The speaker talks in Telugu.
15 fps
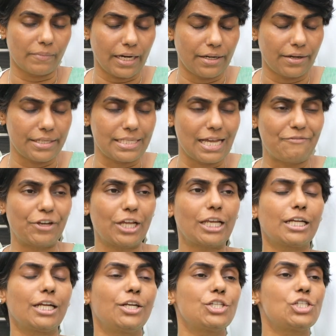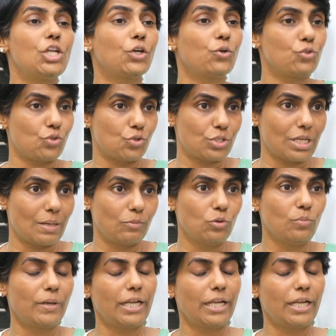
కంట్రీస్ ఆఫ్రికన్ కంట్రీస్లో ఎక్కువ చూస్తాము